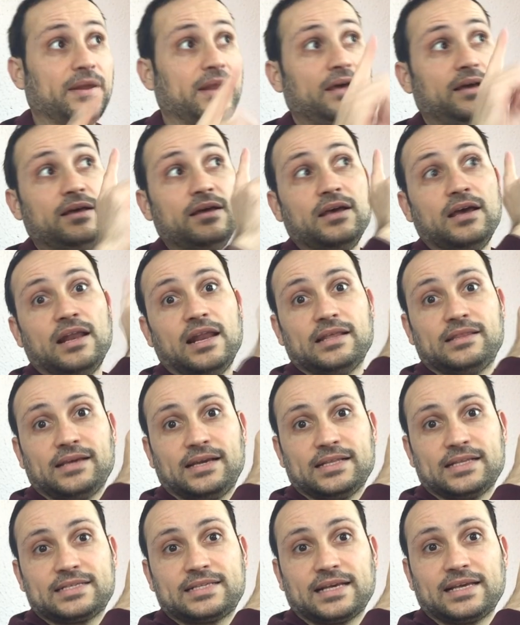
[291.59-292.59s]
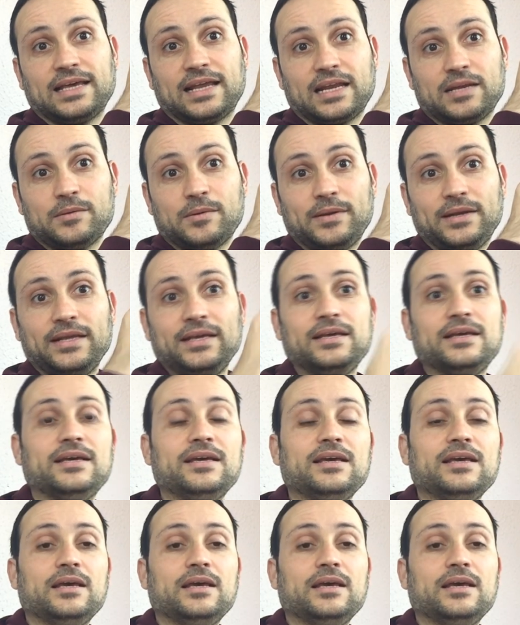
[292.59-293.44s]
cámara, la etiqueta está aquí arriba, ¿vale?